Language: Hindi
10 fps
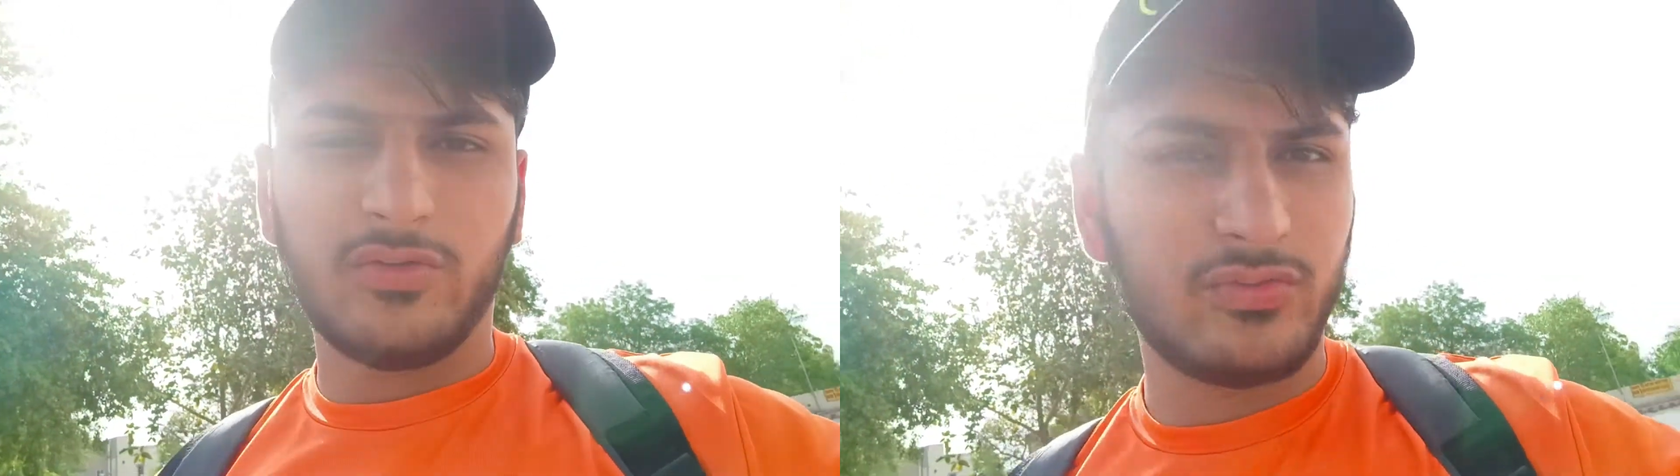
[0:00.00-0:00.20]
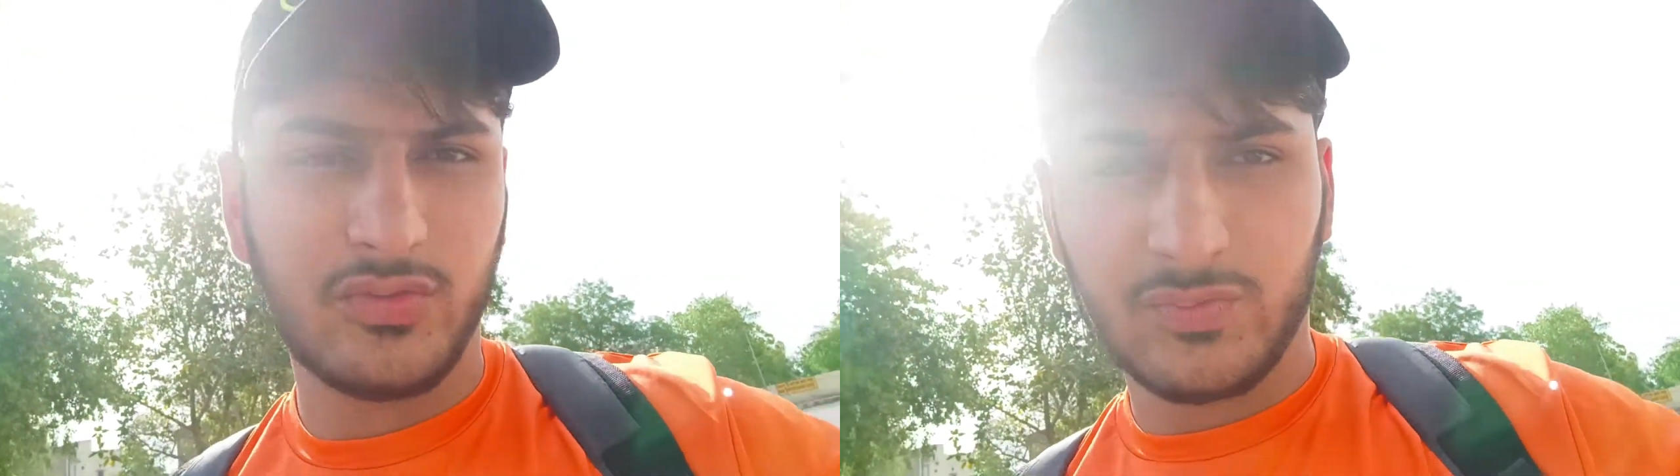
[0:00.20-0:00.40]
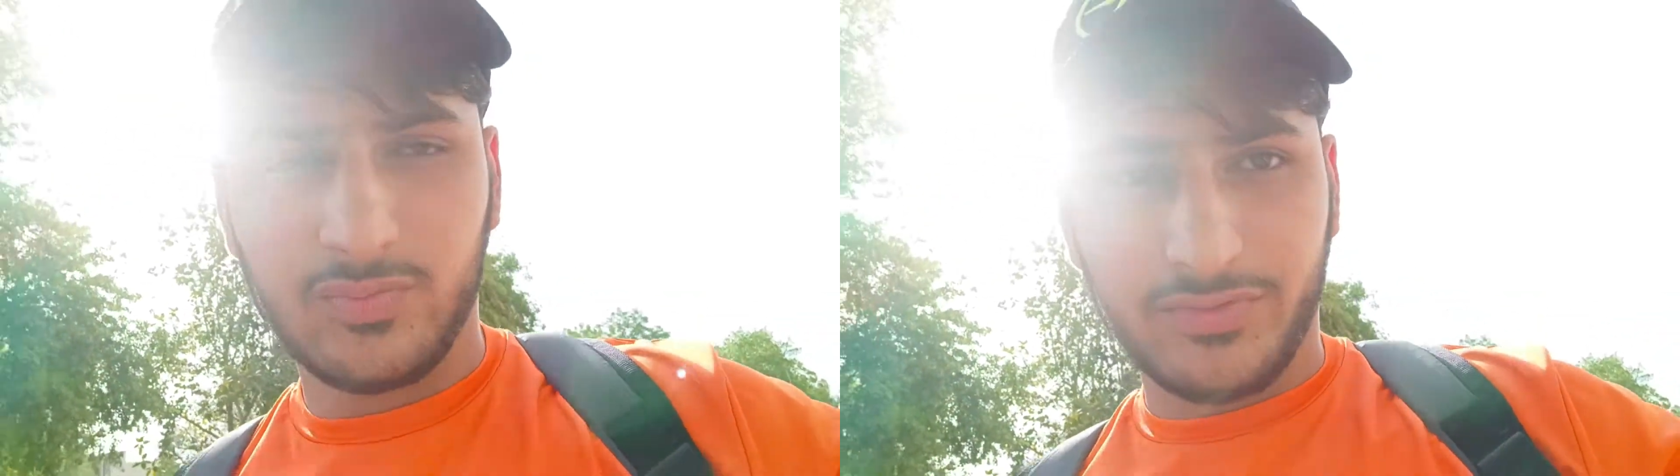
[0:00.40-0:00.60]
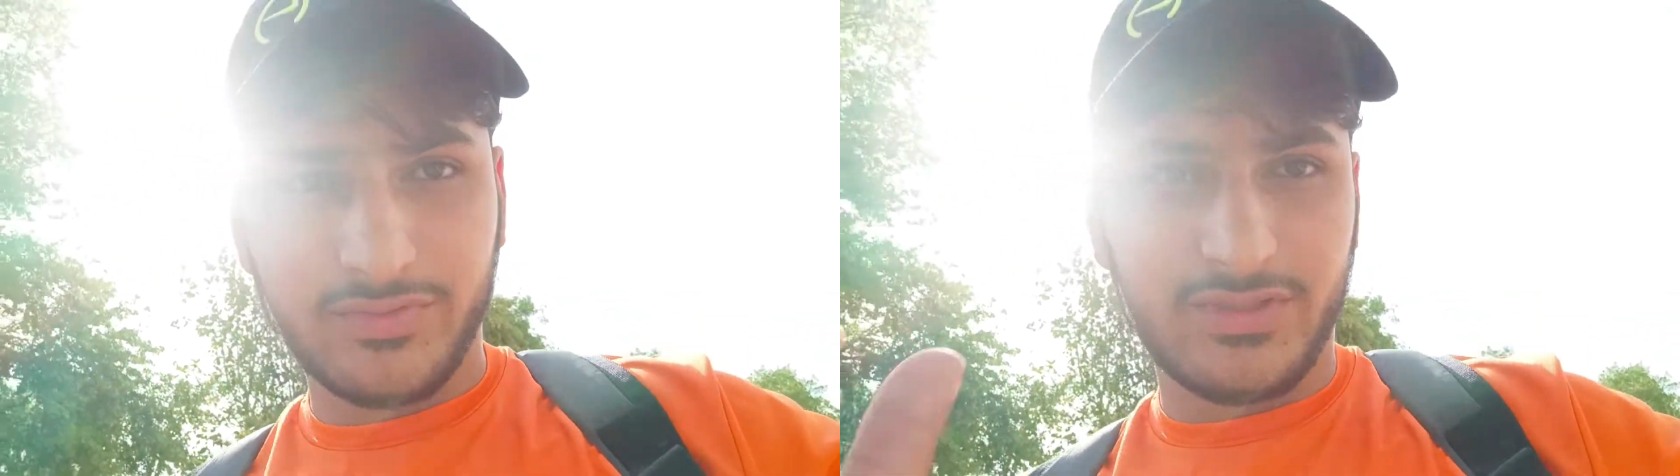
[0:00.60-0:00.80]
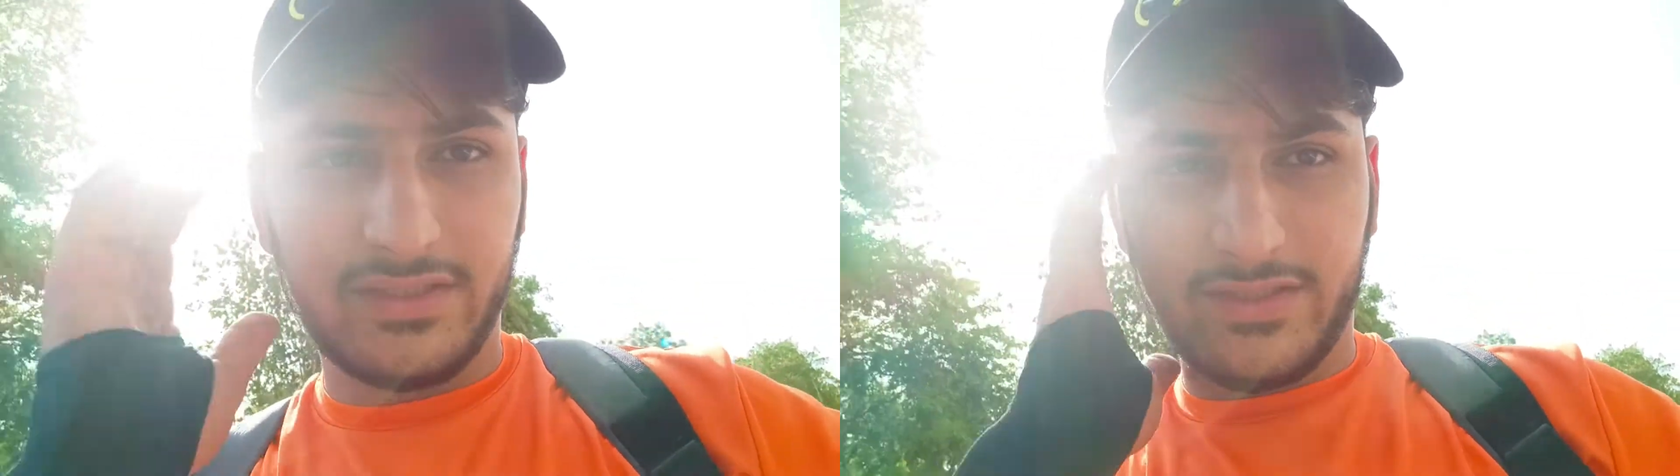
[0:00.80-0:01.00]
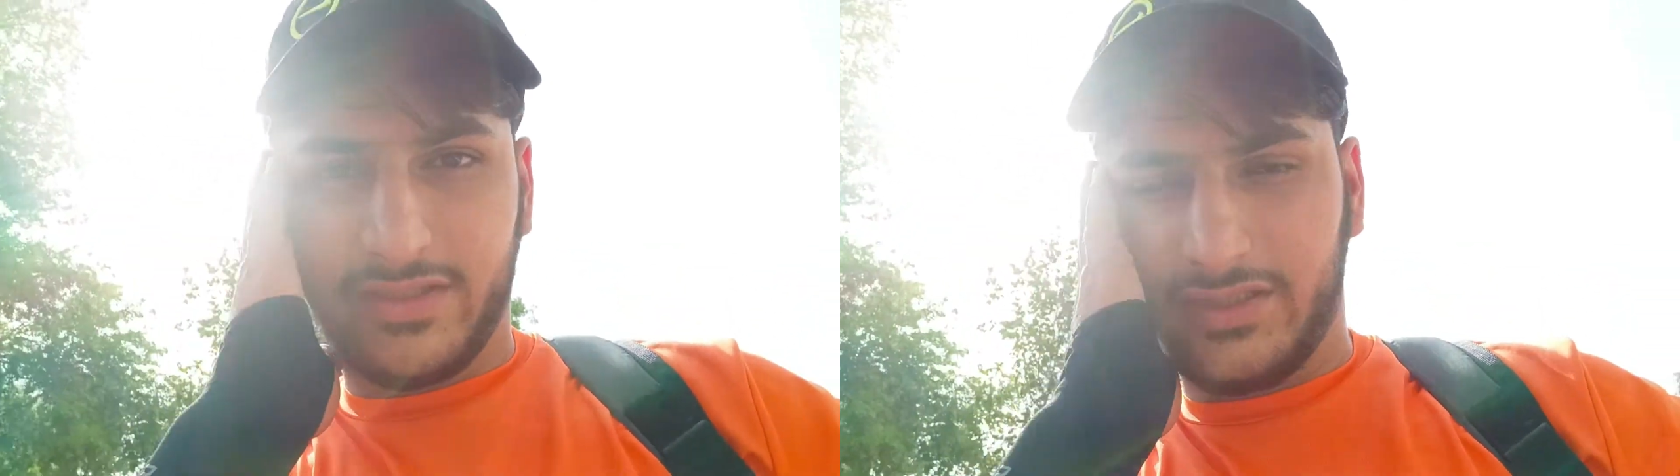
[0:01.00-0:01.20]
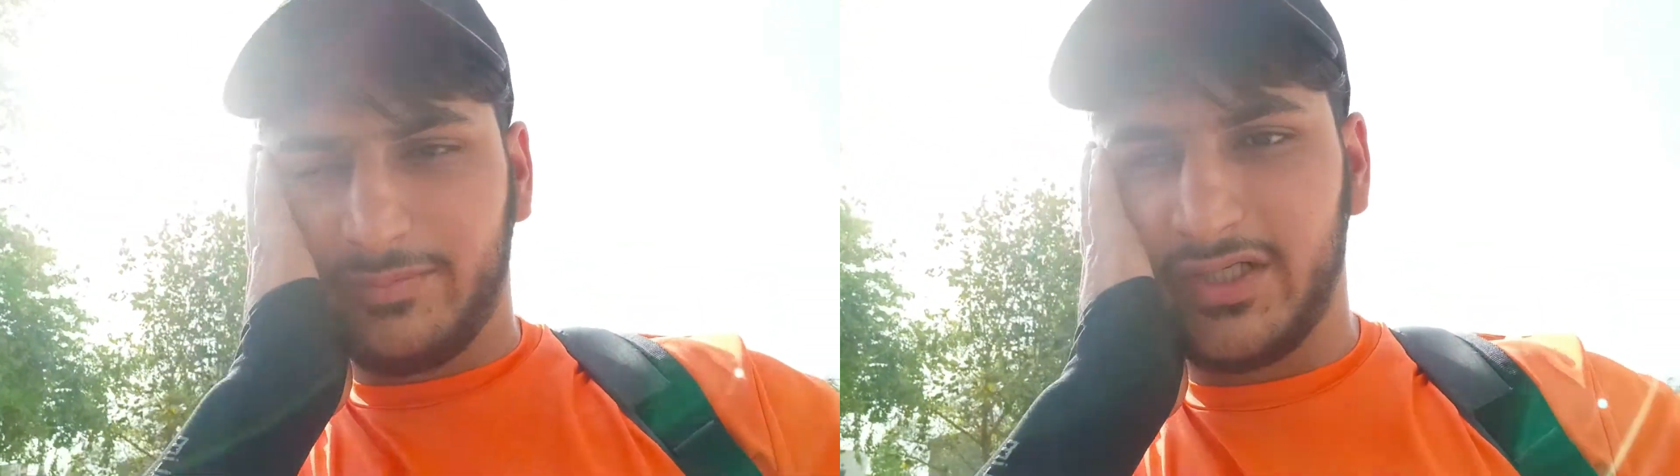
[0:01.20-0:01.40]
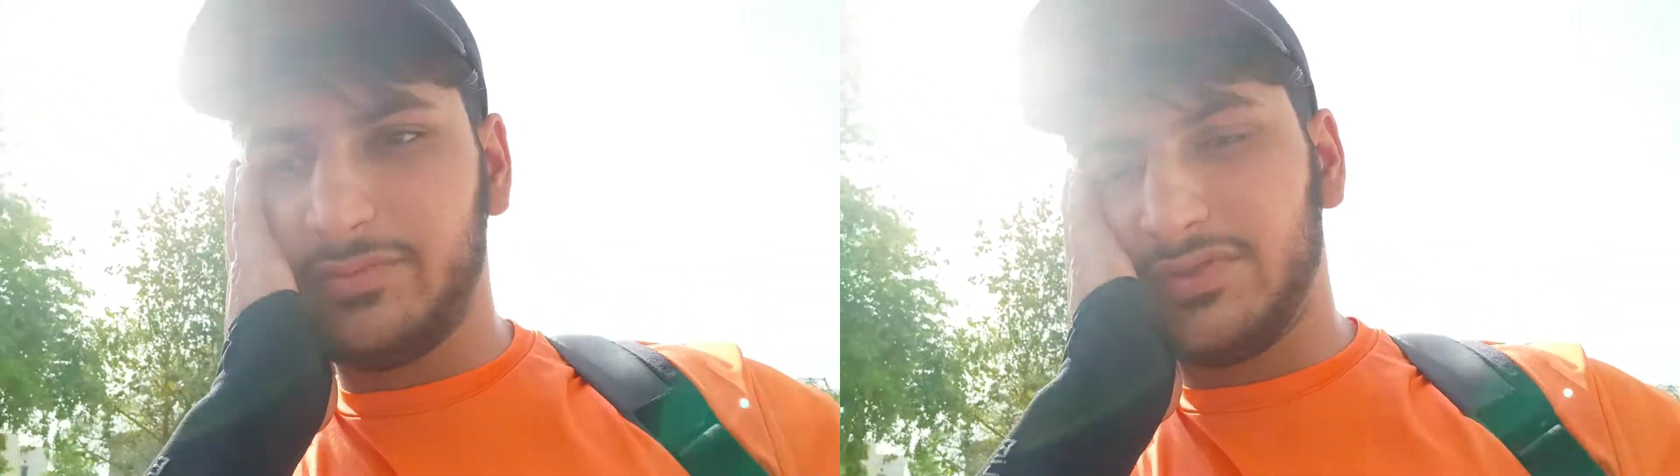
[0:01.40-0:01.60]
और धूप बहुत ज़्यादा
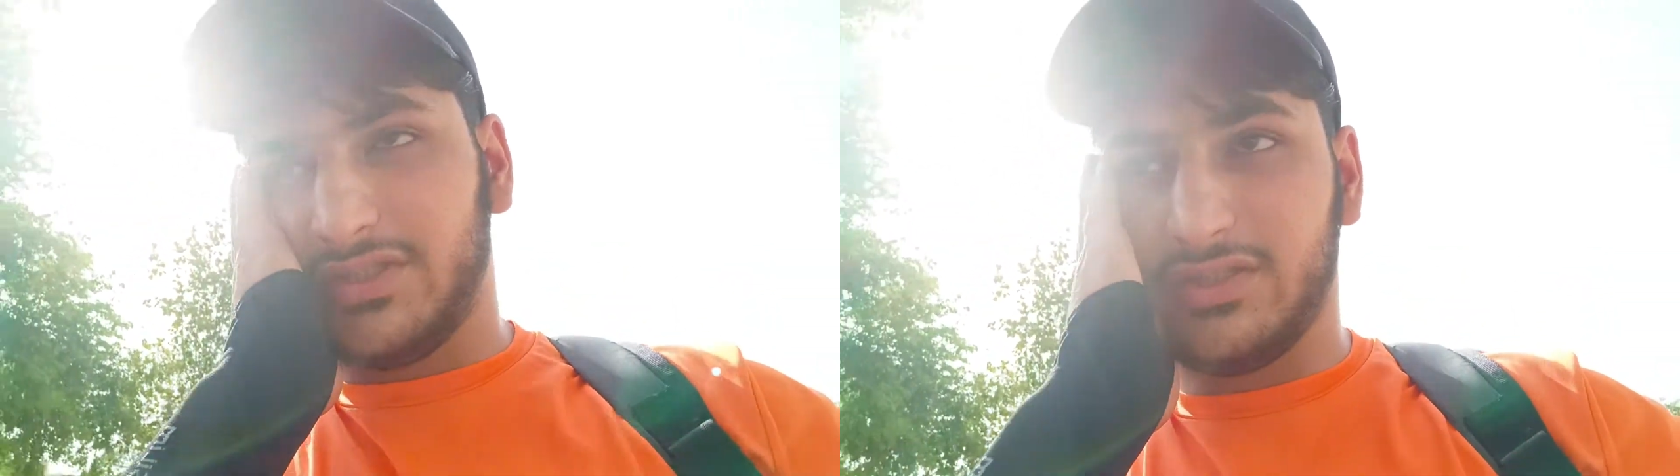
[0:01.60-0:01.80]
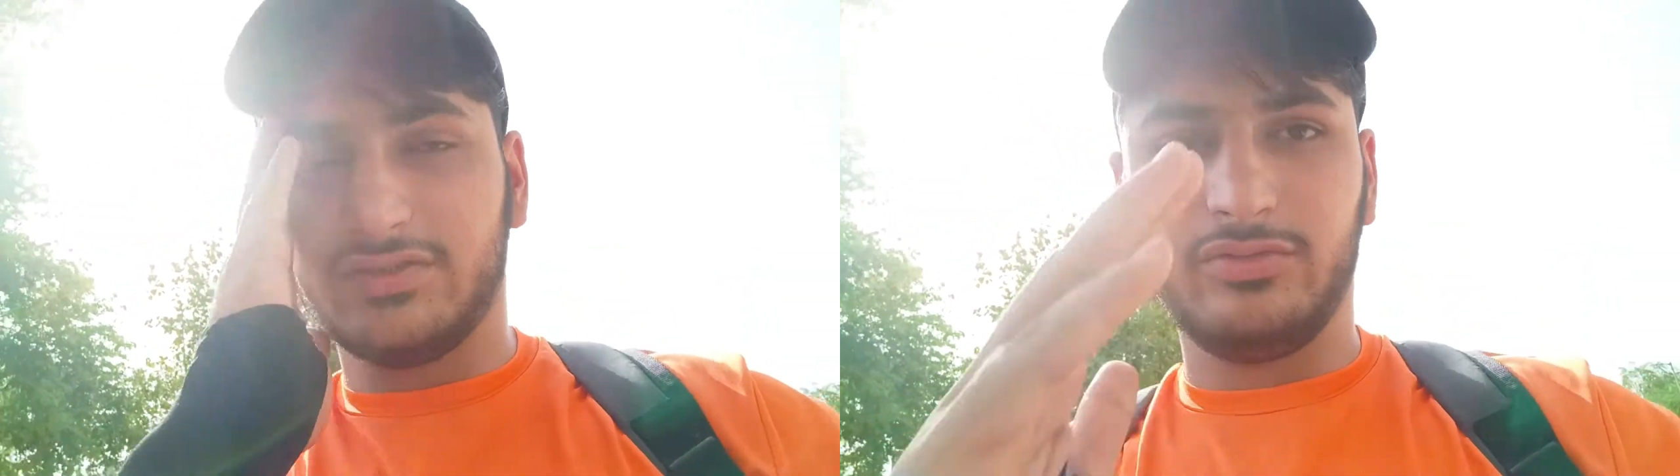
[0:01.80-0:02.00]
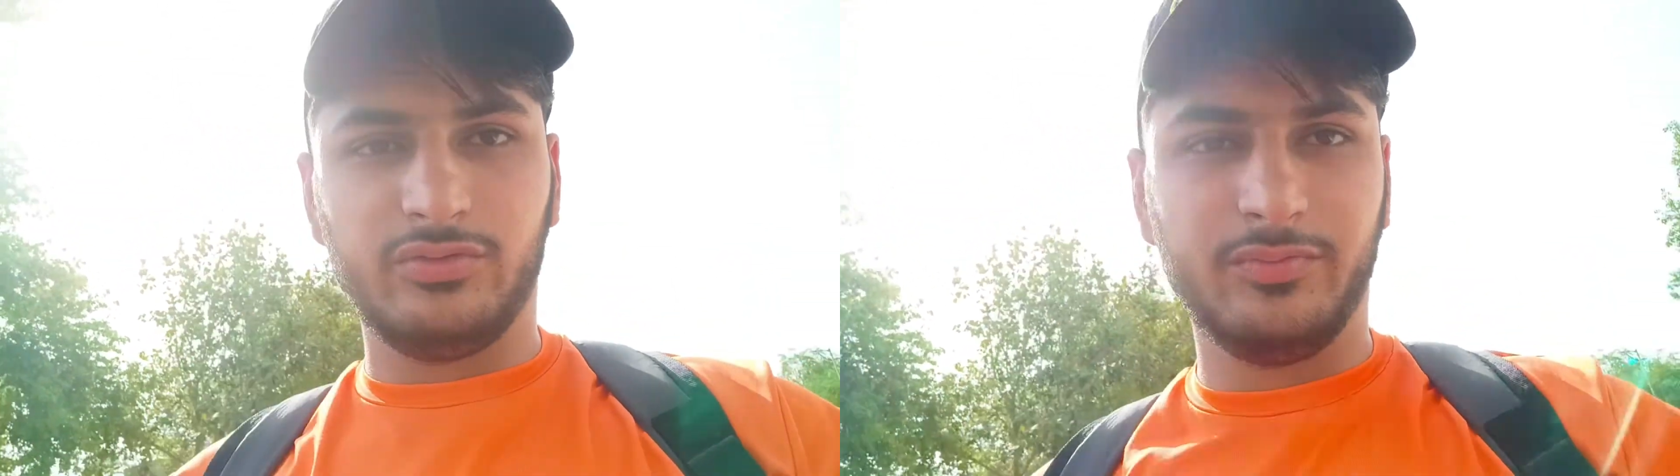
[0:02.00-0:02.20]
यार पैंट बजेगी